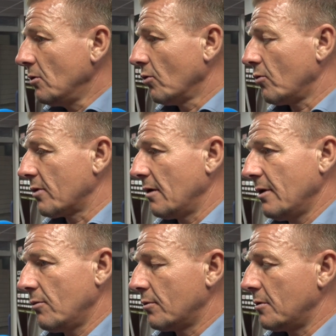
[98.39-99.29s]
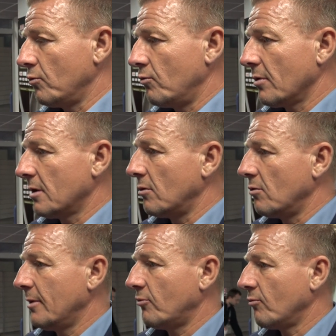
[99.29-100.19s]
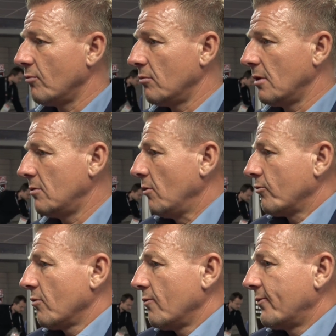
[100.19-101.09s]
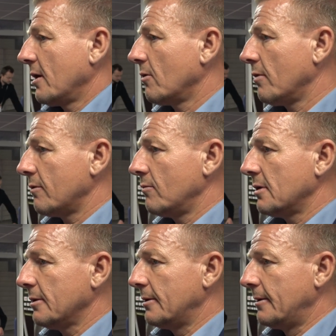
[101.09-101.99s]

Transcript: Donc on savait que si on durait dans le match, on avait de grandes chances de faire un grand résultat.